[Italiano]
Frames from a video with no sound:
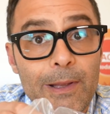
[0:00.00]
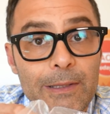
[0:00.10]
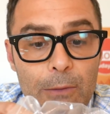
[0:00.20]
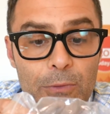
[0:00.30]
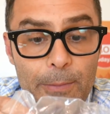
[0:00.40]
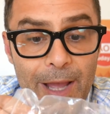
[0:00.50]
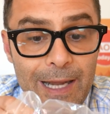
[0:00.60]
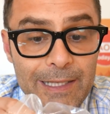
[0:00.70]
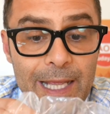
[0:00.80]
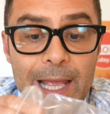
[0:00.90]
da una
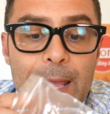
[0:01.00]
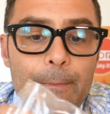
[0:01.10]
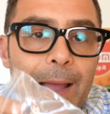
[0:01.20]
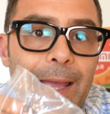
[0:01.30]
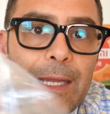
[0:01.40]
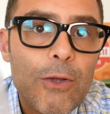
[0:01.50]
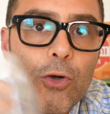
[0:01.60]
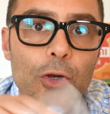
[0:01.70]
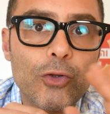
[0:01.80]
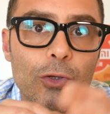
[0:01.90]
parte, ma io
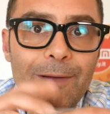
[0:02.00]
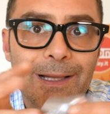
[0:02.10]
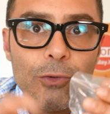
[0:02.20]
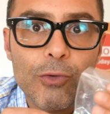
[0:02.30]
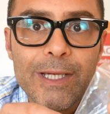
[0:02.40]
non ho trovato